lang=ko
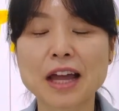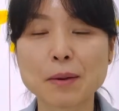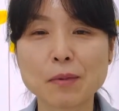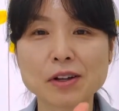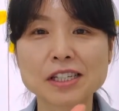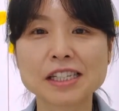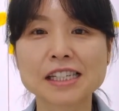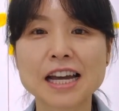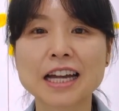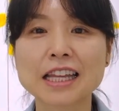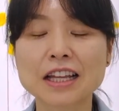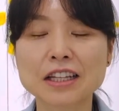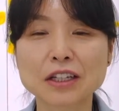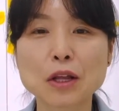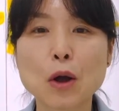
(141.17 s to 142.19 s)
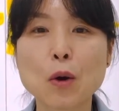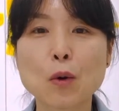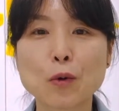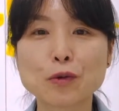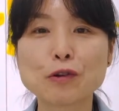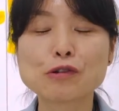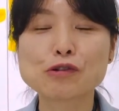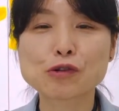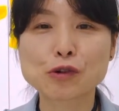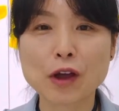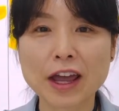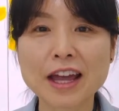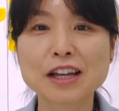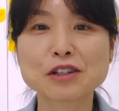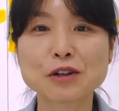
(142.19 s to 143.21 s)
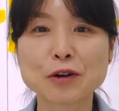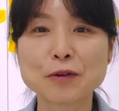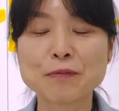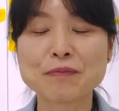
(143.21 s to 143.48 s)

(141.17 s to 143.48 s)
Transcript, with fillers: 나머지 하나는 오늘 중으로 해야죠.